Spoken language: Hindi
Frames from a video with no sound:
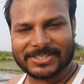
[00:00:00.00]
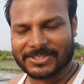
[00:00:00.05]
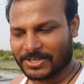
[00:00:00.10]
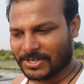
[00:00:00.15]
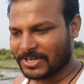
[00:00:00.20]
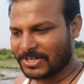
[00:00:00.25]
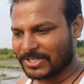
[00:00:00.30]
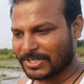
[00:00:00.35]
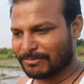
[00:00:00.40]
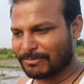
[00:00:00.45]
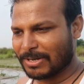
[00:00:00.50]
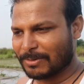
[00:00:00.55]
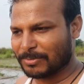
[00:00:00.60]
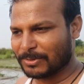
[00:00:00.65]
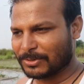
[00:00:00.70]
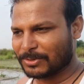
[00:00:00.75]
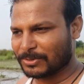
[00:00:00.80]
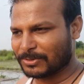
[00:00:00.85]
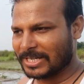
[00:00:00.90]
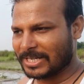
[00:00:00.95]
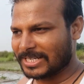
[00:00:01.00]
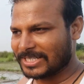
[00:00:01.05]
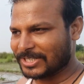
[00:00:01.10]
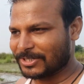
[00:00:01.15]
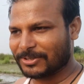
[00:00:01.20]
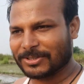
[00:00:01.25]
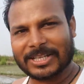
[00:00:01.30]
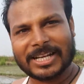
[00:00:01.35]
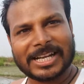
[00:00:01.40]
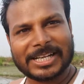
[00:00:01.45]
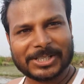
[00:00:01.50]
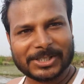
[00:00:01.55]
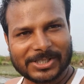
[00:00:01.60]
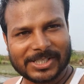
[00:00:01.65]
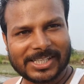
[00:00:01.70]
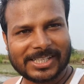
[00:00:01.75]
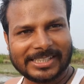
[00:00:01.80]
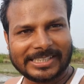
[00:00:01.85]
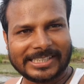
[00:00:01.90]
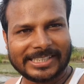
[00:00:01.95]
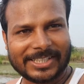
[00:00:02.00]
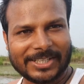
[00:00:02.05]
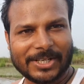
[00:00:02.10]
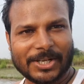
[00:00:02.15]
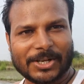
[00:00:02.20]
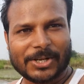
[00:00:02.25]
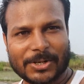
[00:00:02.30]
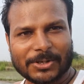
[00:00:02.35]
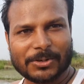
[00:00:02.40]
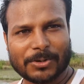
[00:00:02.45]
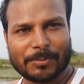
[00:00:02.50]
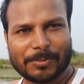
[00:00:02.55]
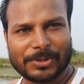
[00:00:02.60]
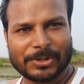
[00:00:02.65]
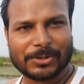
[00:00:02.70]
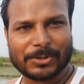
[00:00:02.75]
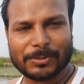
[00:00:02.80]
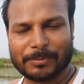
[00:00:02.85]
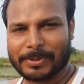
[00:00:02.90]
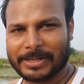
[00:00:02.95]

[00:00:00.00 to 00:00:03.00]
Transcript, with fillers: सही समय पर जोता जाए और धान का रोपनी हो